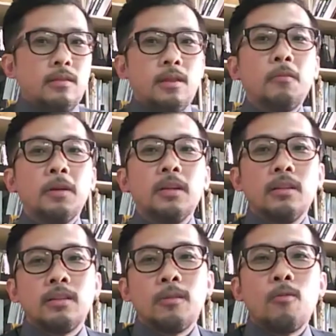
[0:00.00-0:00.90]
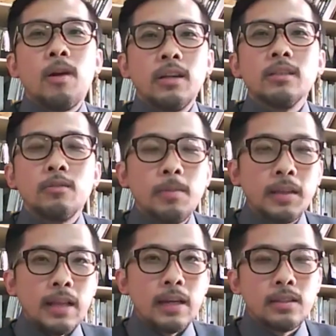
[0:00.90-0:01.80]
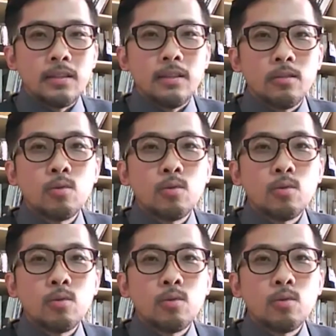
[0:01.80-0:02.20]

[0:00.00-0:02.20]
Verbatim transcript: Tiffany 的这刮也是会被打死的，